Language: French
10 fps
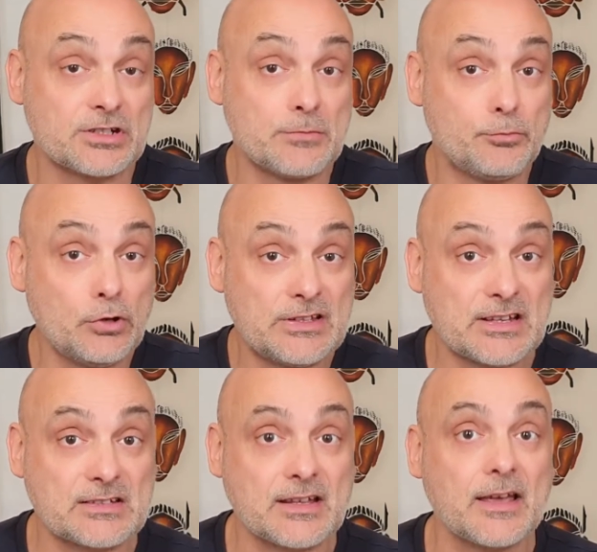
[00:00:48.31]
J'ai pu les
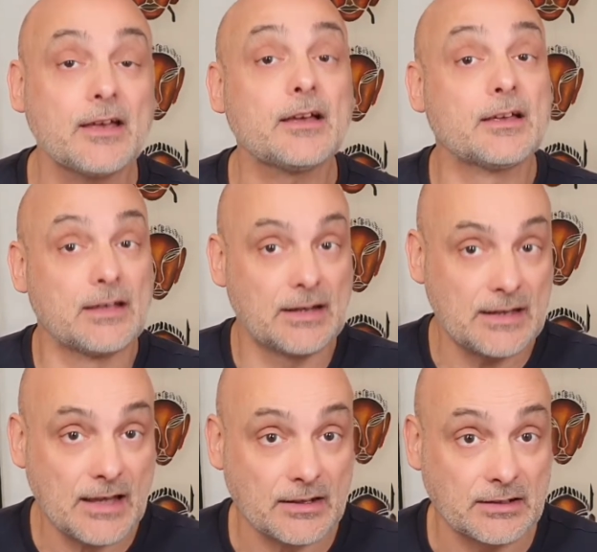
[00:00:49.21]
extraire et
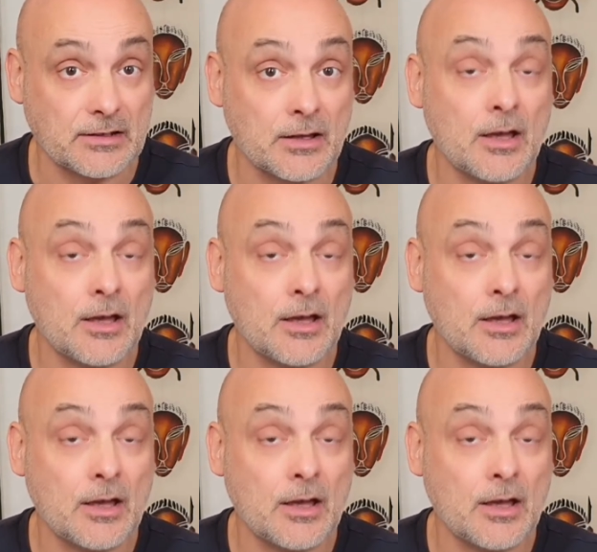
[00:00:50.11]
les garder.